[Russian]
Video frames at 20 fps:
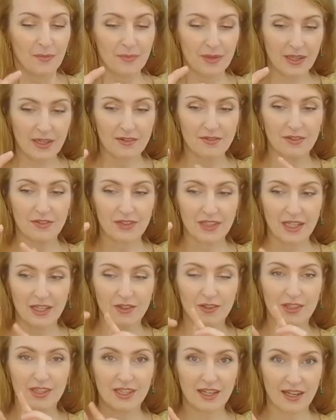первый
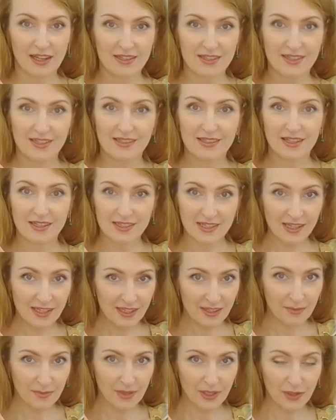второй третий за
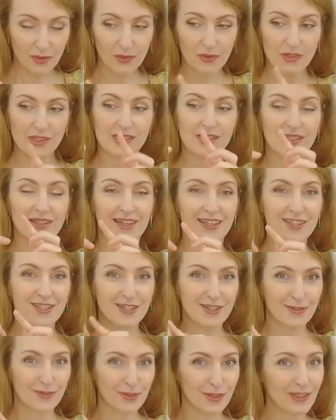деньги приходит
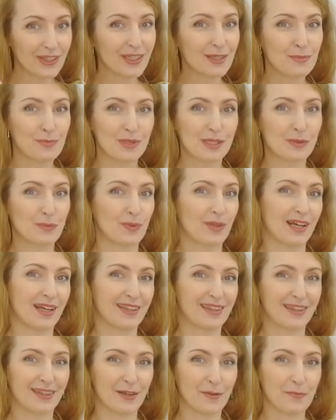четвертый
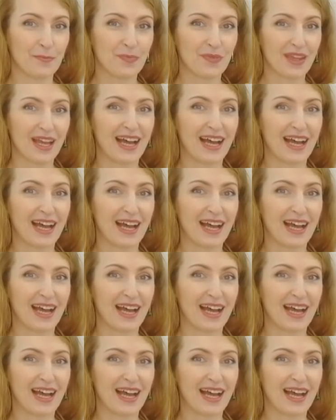бесплатно